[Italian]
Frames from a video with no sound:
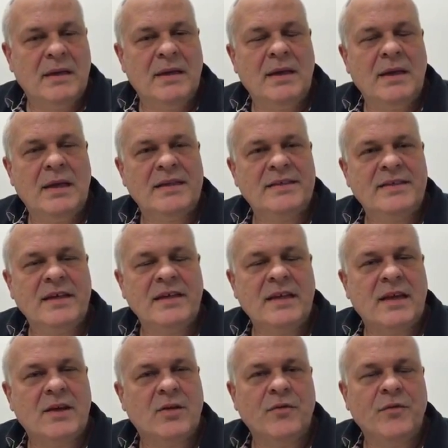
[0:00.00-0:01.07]
Eh,
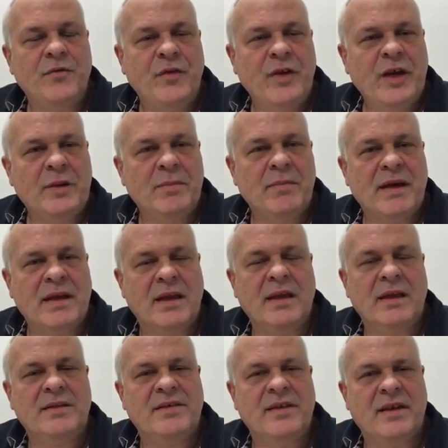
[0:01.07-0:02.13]
l'azienda conferma
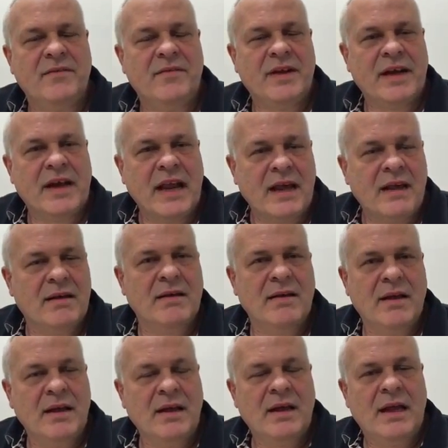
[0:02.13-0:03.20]
che si avvarrà
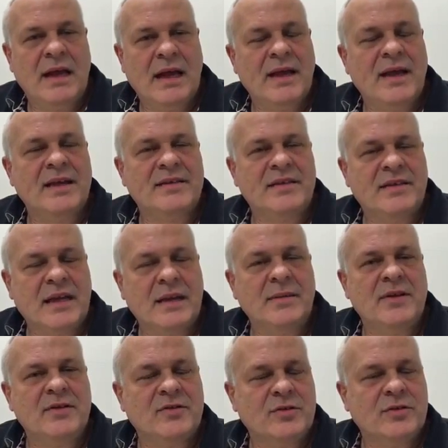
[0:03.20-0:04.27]
anche se
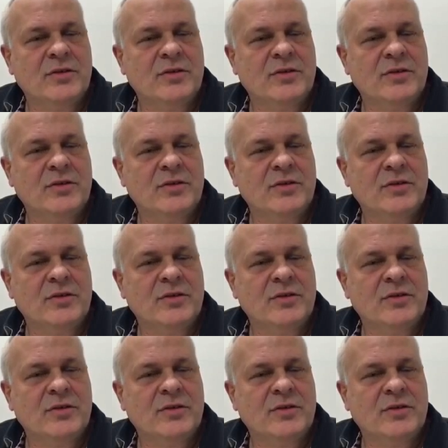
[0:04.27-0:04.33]
tramite